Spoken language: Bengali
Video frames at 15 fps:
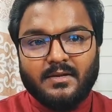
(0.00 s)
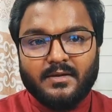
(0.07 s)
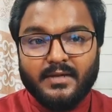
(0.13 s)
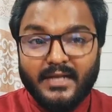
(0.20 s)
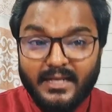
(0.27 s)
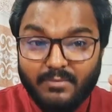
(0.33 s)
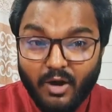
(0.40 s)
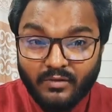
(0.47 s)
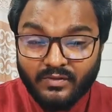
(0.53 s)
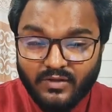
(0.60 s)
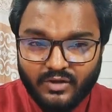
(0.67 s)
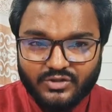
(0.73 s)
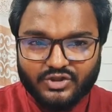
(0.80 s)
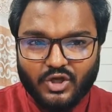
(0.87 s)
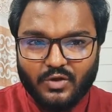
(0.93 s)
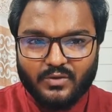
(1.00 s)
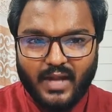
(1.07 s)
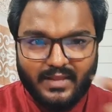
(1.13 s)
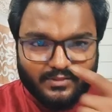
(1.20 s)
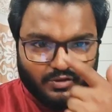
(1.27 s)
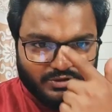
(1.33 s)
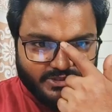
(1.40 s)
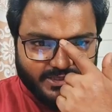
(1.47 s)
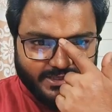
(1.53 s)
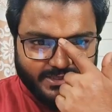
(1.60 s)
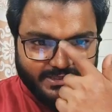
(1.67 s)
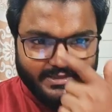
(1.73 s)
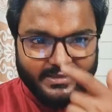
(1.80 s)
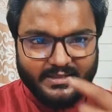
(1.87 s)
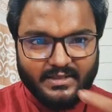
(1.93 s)
নিবন্ধন সংক্রান্ত যে
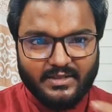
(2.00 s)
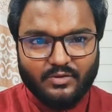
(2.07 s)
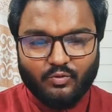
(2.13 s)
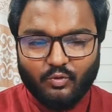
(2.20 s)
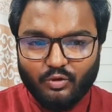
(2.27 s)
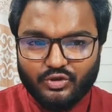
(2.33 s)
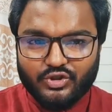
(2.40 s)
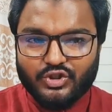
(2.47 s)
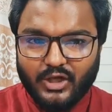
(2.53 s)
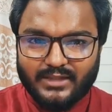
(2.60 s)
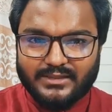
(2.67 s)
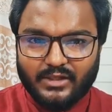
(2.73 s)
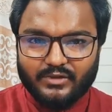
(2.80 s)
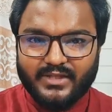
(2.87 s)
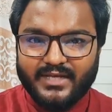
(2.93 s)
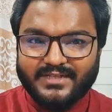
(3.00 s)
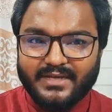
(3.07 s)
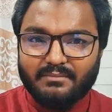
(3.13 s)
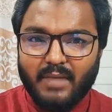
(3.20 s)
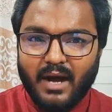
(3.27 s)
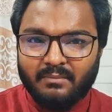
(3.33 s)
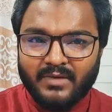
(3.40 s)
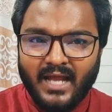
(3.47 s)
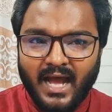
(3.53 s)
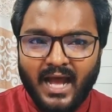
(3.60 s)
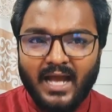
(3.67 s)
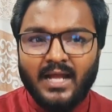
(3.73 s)
উচ্চ আদালতে একটি মামলা